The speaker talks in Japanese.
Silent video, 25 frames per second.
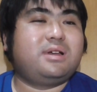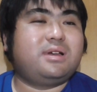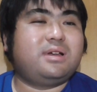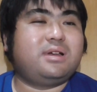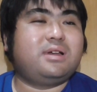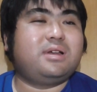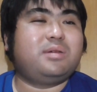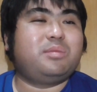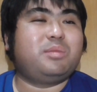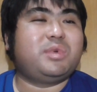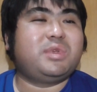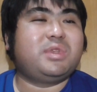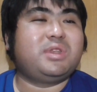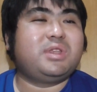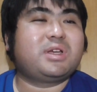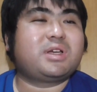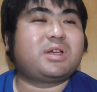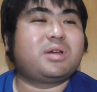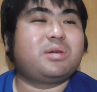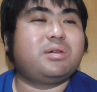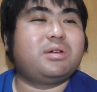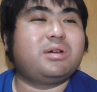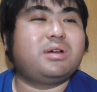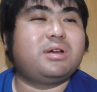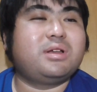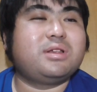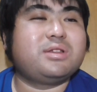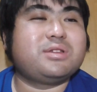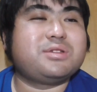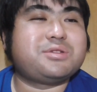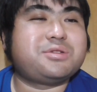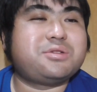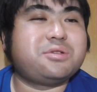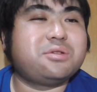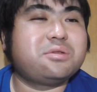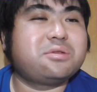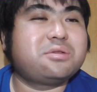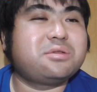はい、まあなんか、
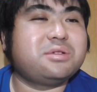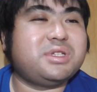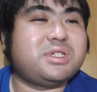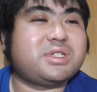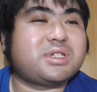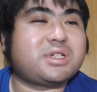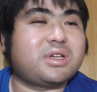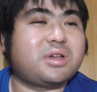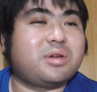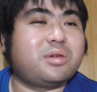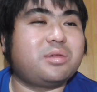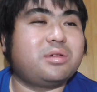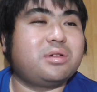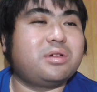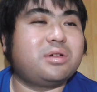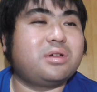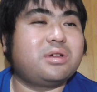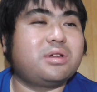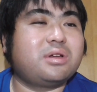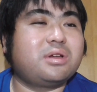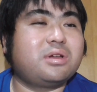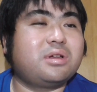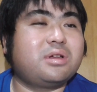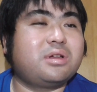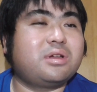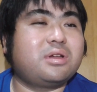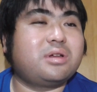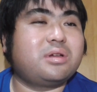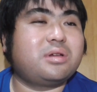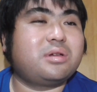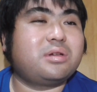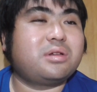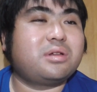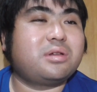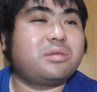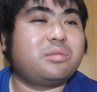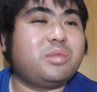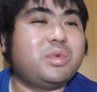ジョークにしか
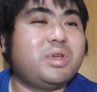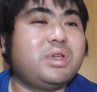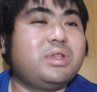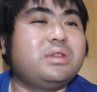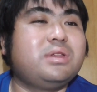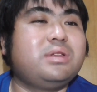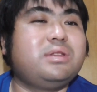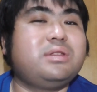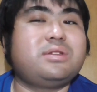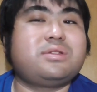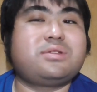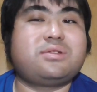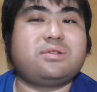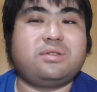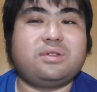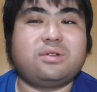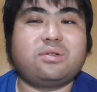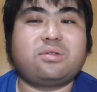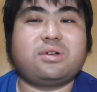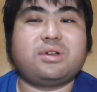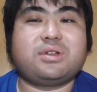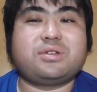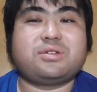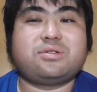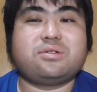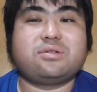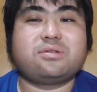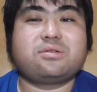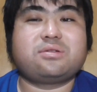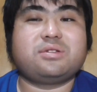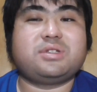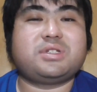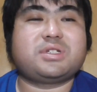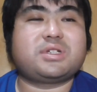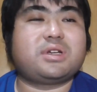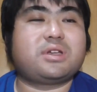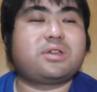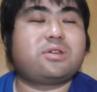見えないんですよね、これ。
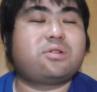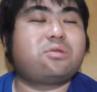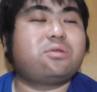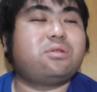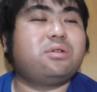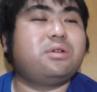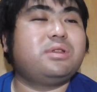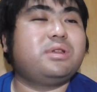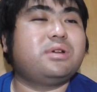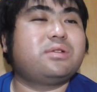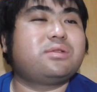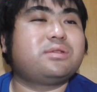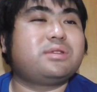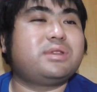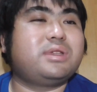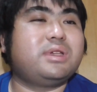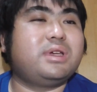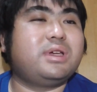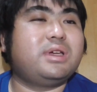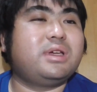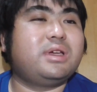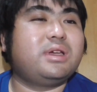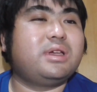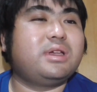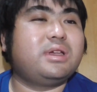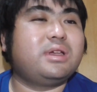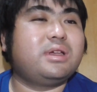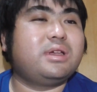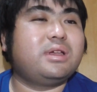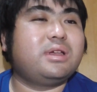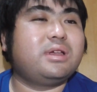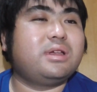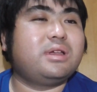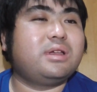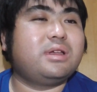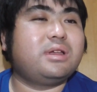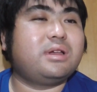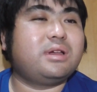ジョークにしか聞こえなくて。
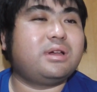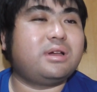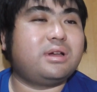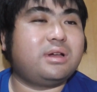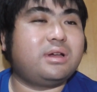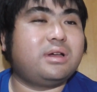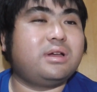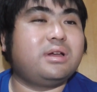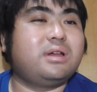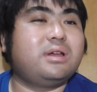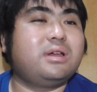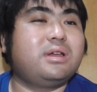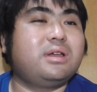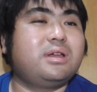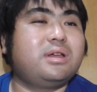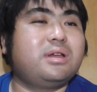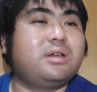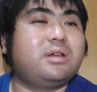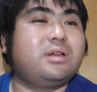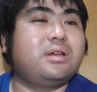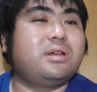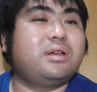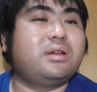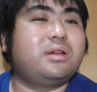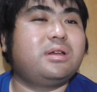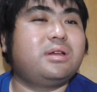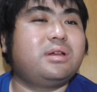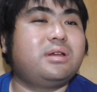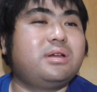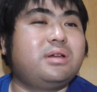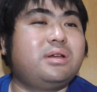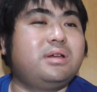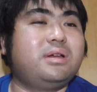はい。